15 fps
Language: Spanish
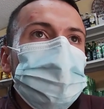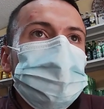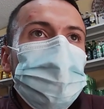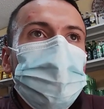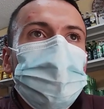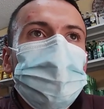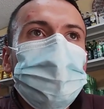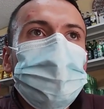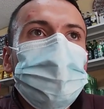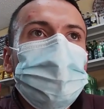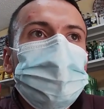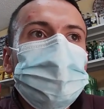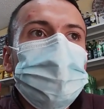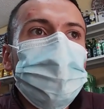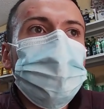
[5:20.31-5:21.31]
O sea,
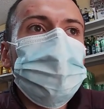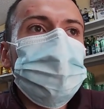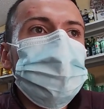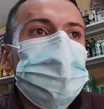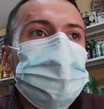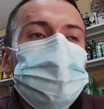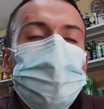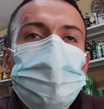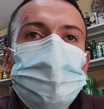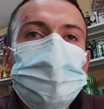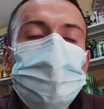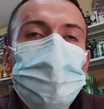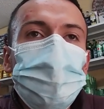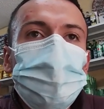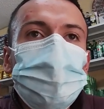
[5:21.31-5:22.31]
que lleguen y de una vez
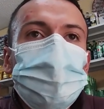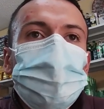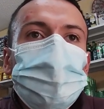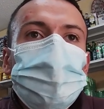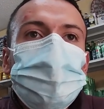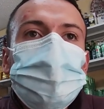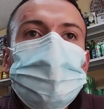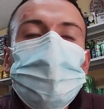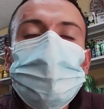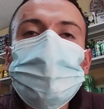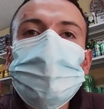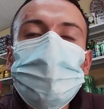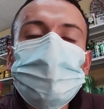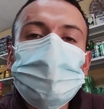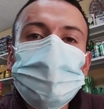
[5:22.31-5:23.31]
digan,
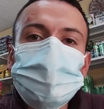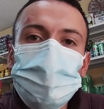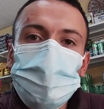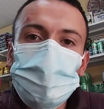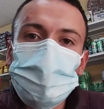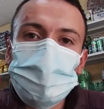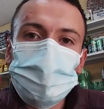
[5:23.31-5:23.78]
deme tal cosa.